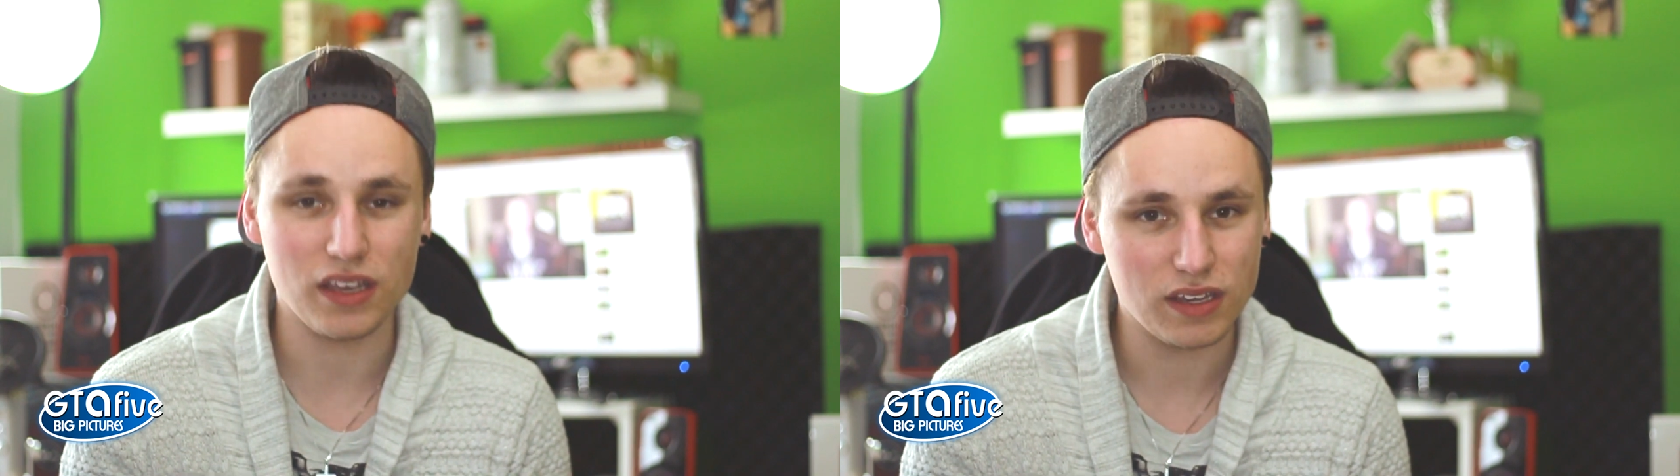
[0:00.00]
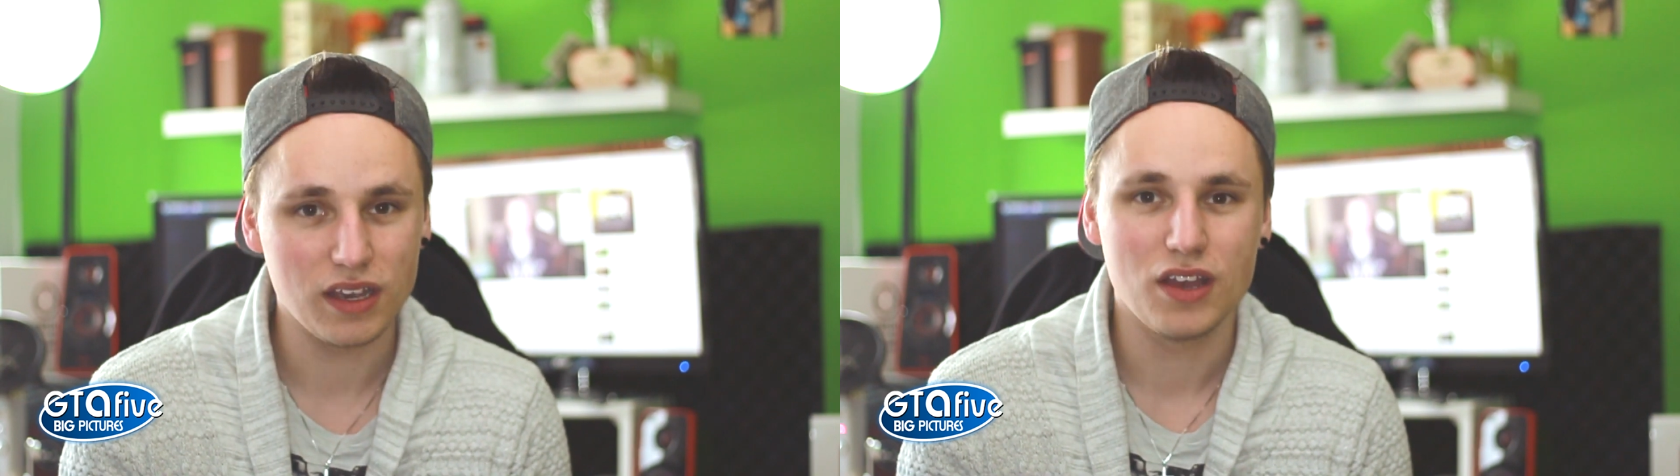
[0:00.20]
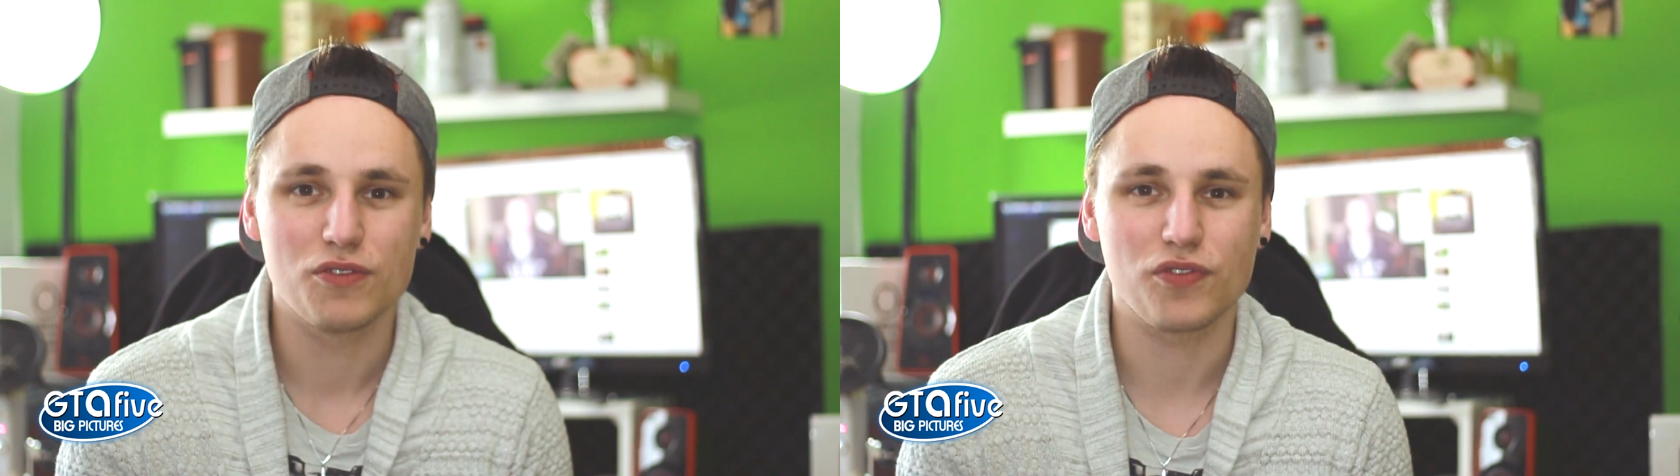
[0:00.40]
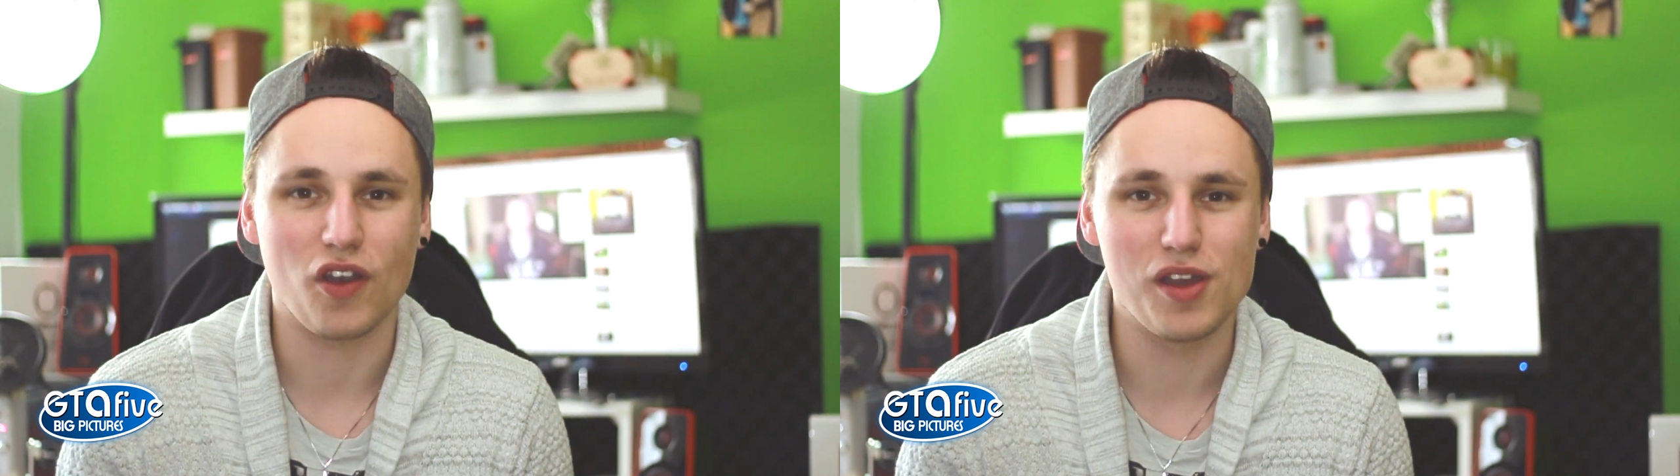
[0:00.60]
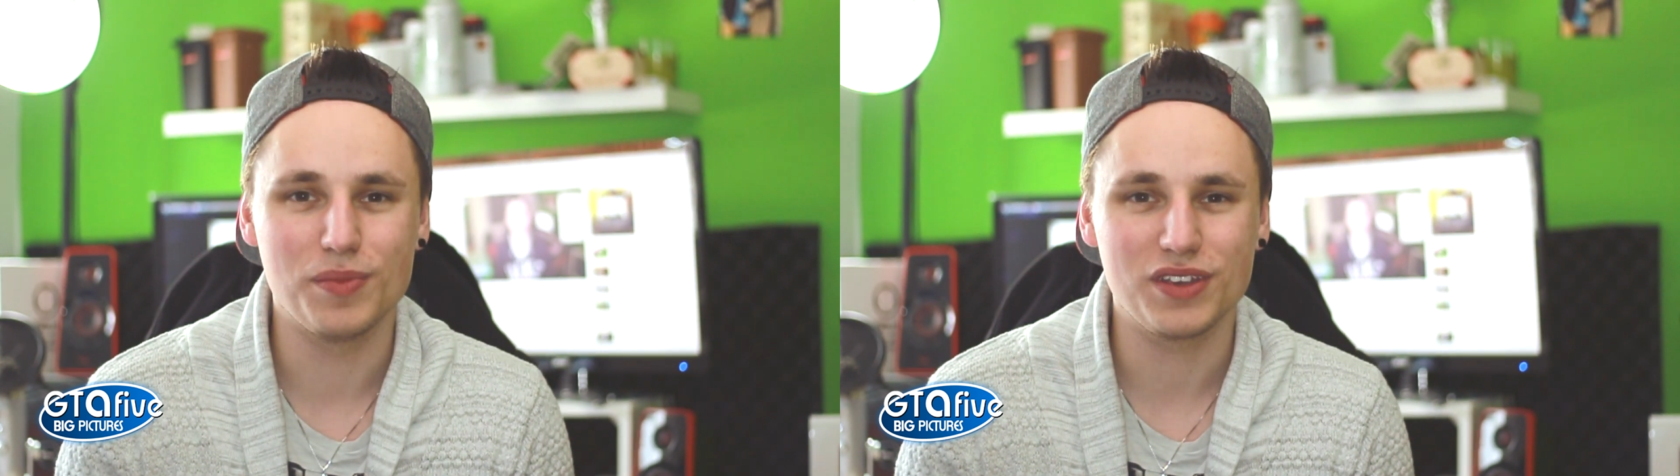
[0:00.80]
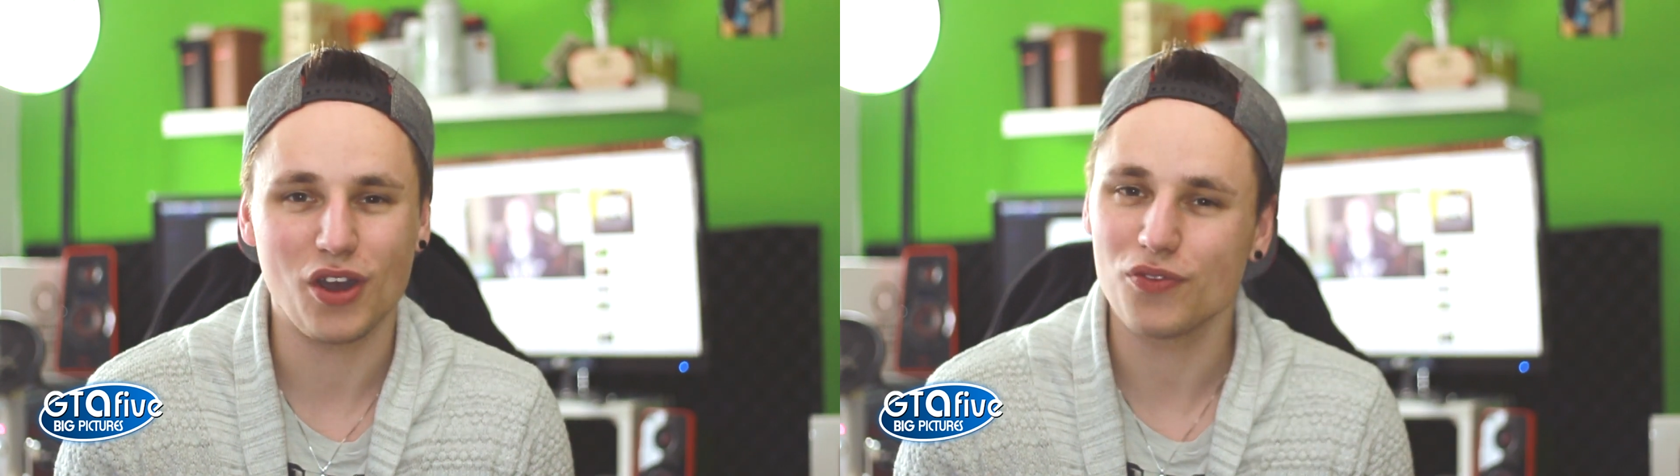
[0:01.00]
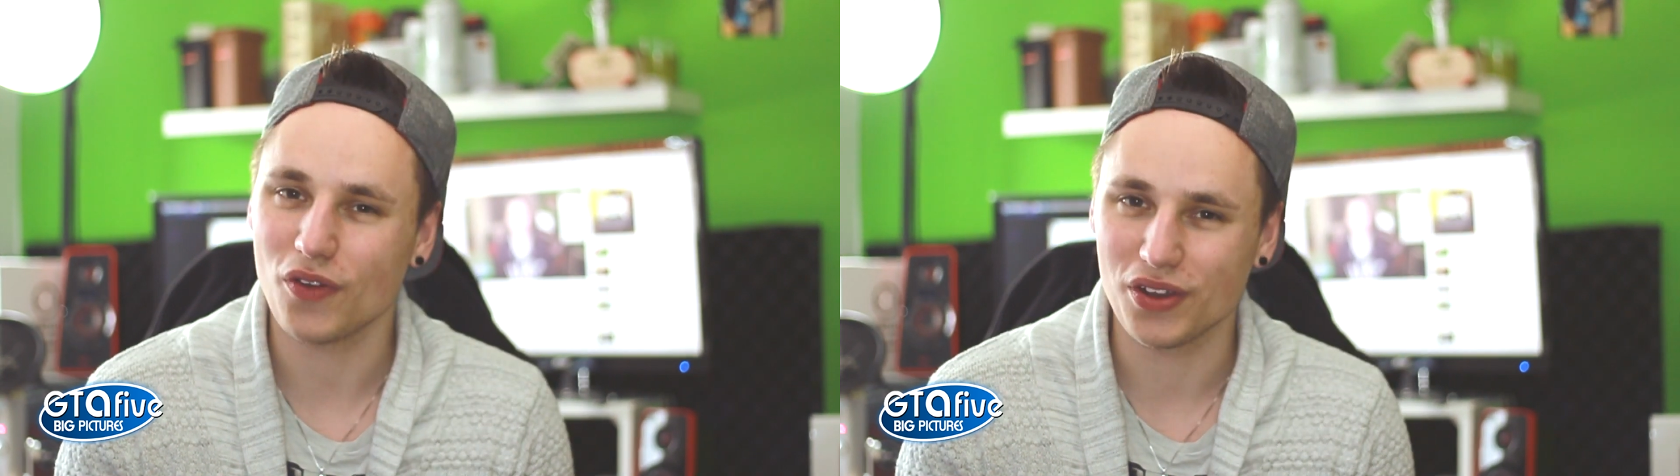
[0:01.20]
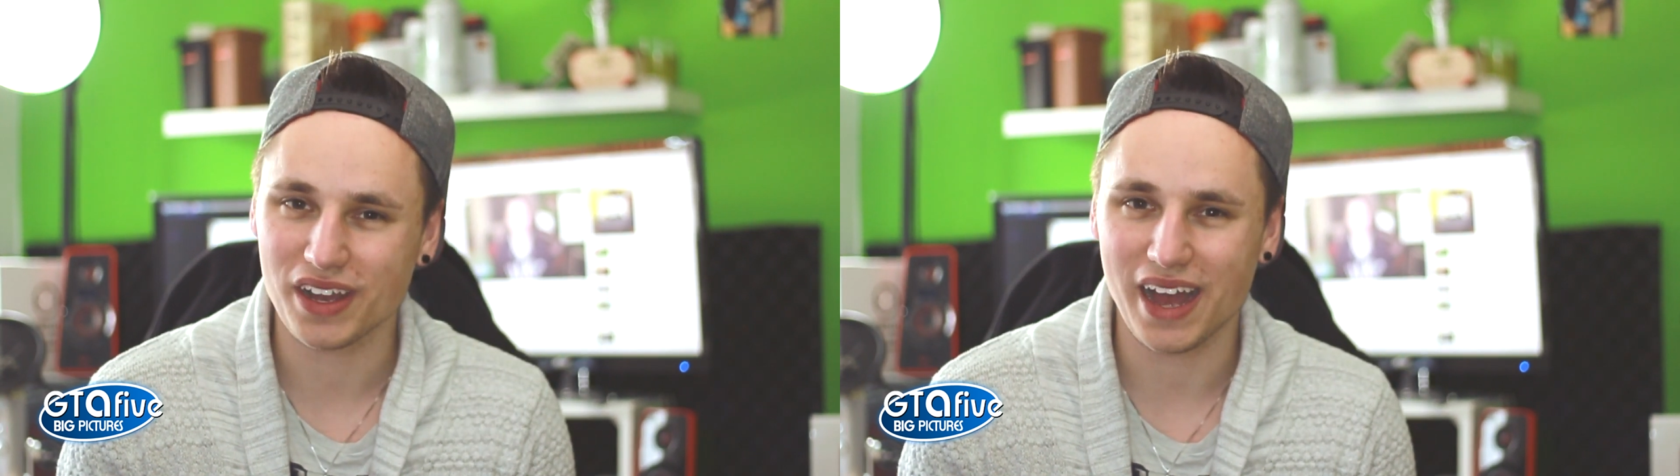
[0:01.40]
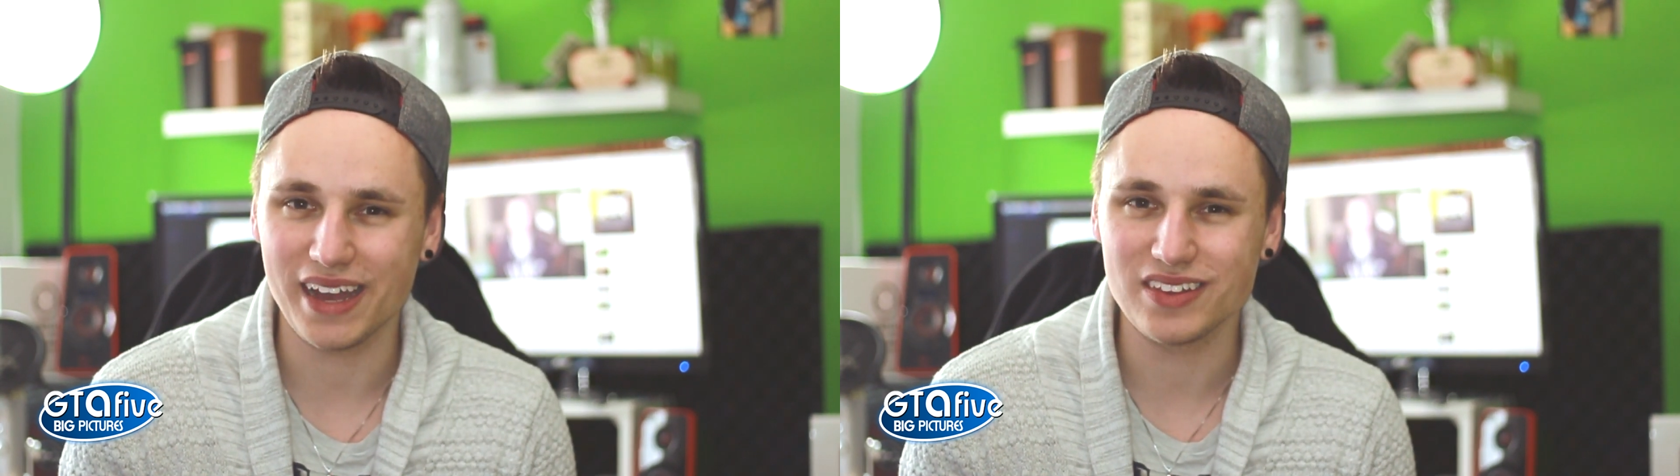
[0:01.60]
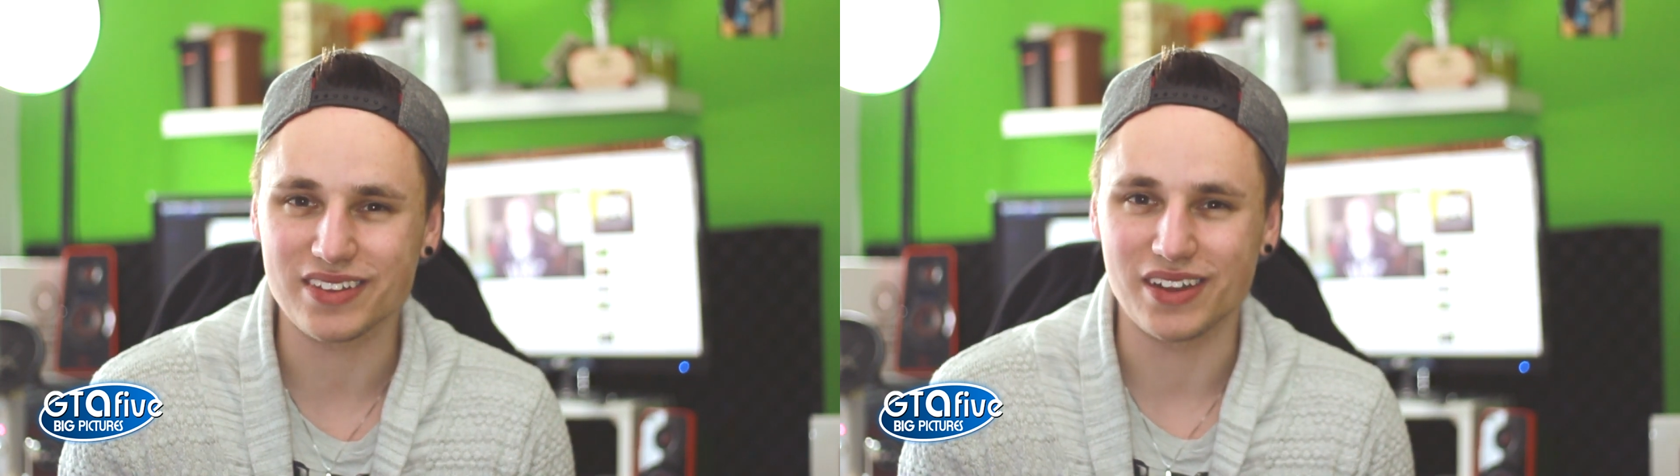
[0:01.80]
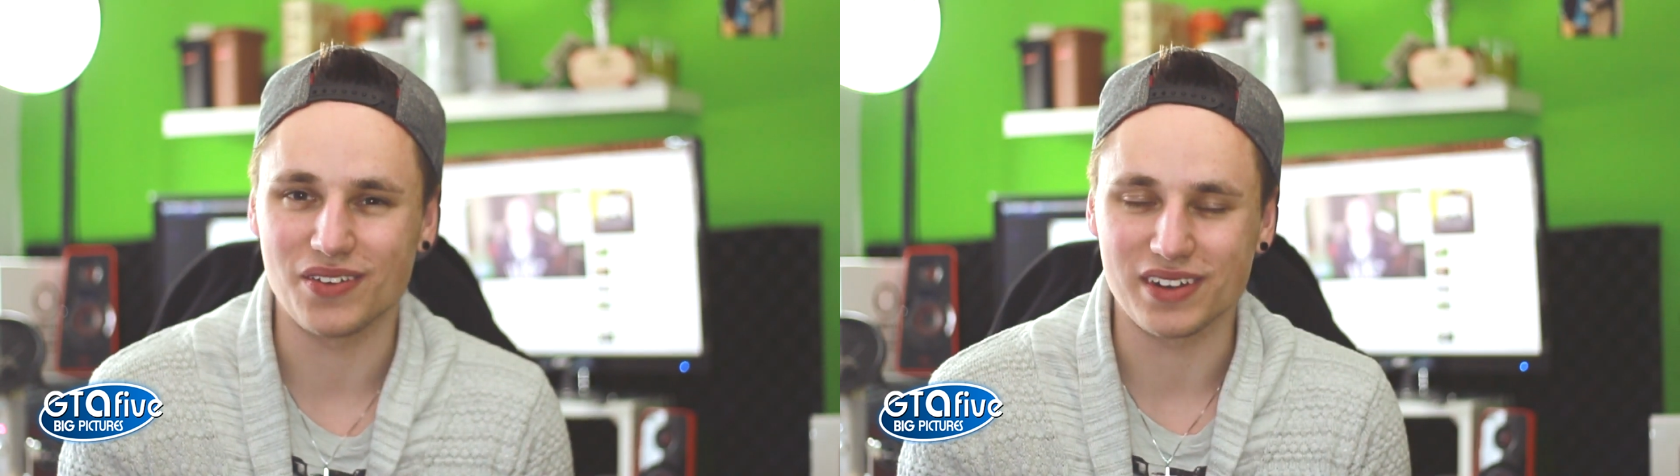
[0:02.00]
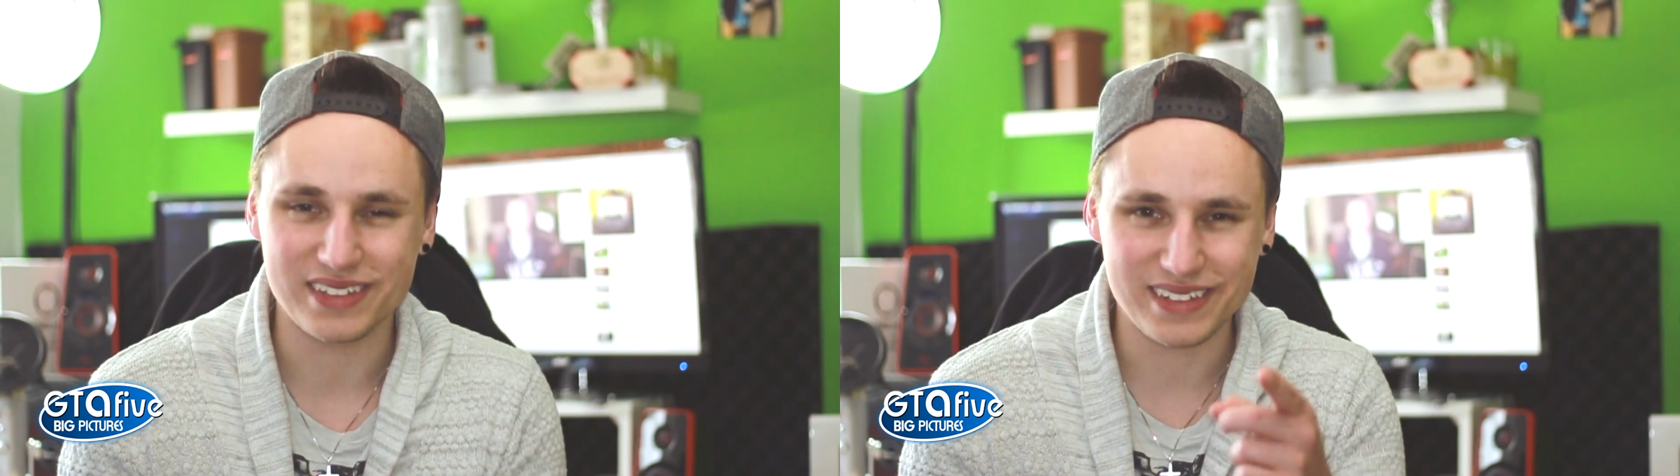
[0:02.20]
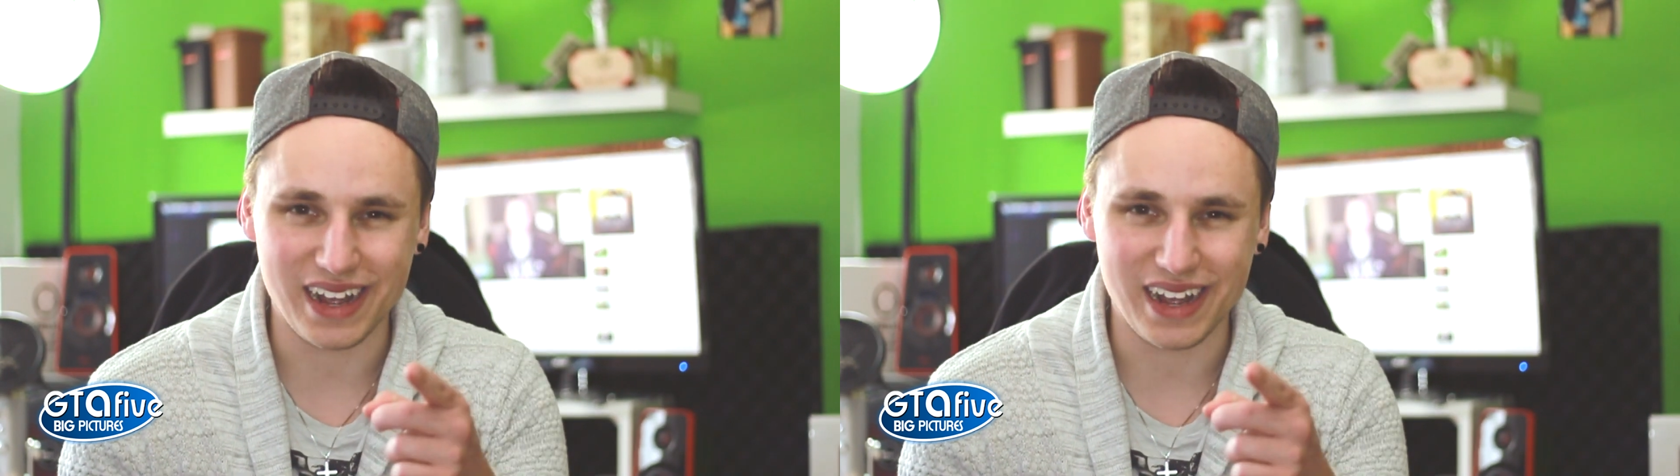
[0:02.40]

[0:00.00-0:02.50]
Ich freue mich auf eure Einsendung.